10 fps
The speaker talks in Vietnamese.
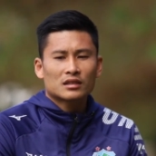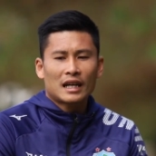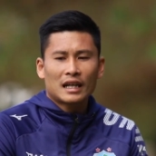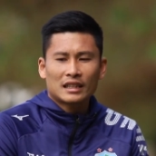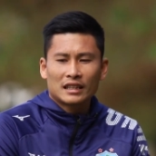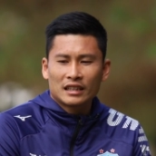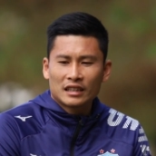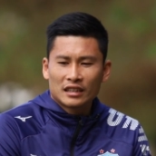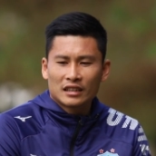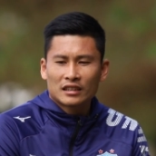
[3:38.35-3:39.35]
Thực ra
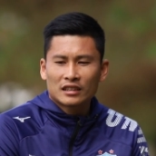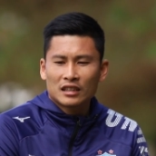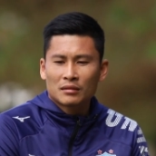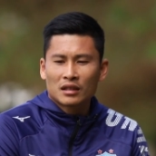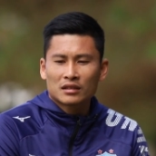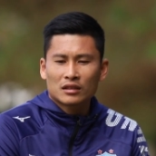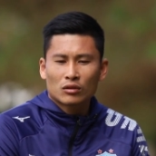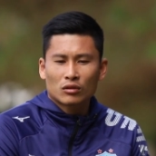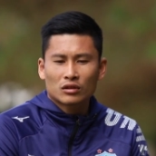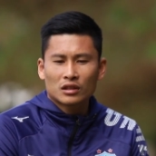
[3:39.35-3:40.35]
thì khi mà
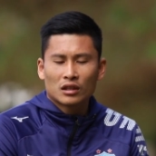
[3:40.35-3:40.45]
Zico